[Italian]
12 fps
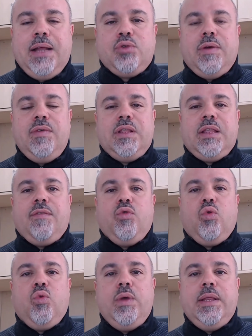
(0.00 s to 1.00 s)
La sua vita
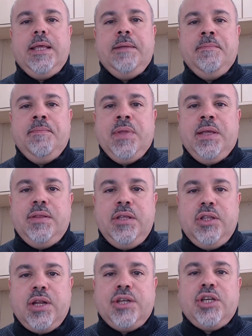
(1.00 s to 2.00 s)
fu quindi
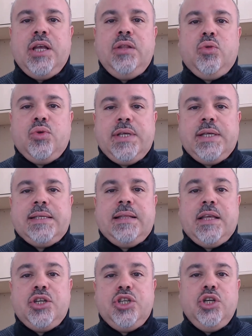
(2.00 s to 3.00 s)
di
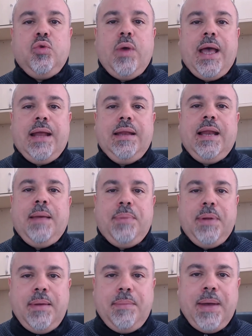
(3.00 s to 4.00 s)
365 anni, la
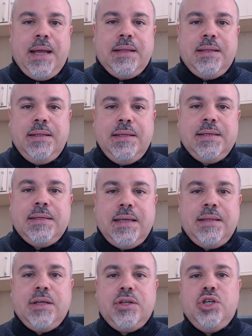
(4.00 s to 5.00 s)
prima parte di
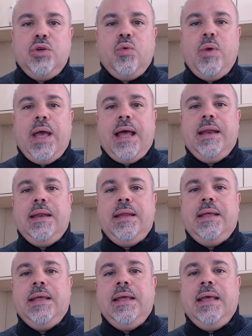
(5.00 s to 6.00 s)
65
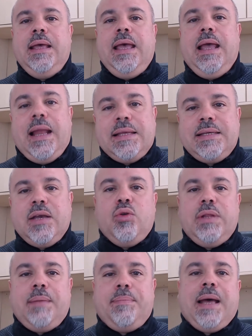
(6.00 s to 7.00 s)
anni e la
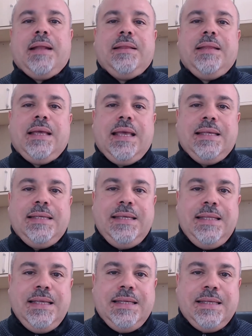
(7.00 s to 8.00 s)
seconda parte che
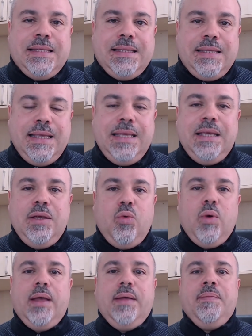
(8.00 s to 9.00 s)
si
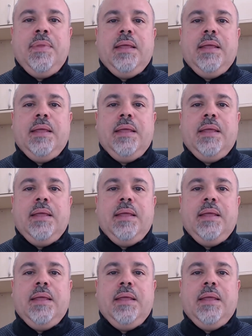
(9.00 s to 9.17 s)
distingue